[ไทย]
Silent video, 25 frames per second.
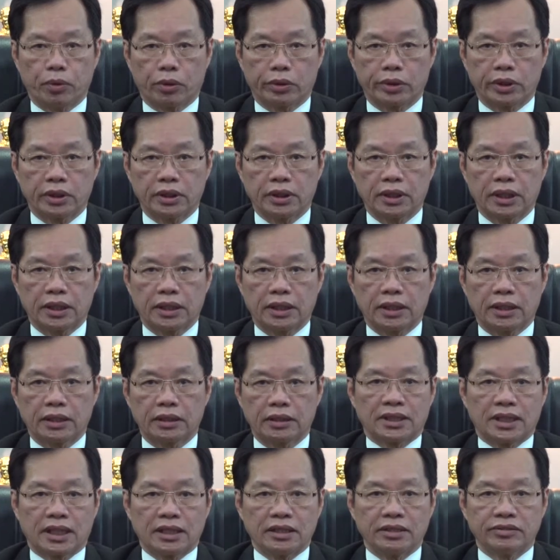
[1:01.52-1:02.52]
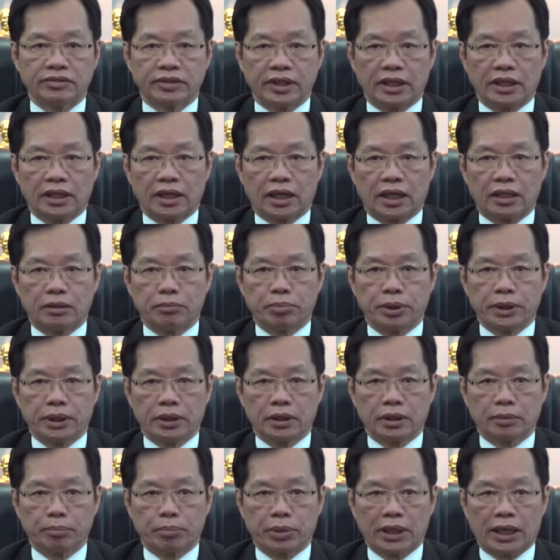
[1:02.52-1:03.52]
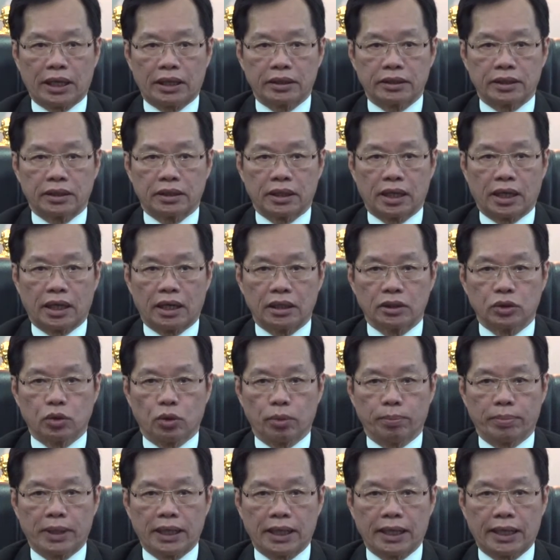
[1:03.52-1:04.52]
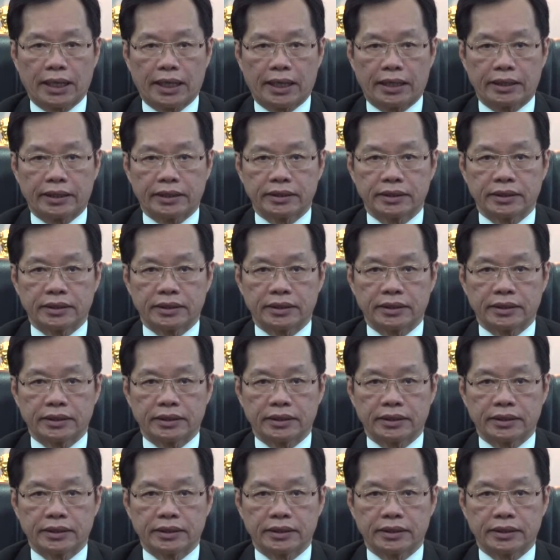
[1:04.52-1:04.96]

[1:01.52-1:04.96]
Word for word: ผลในสิ่งอันพึงปรารถนาทุกประการ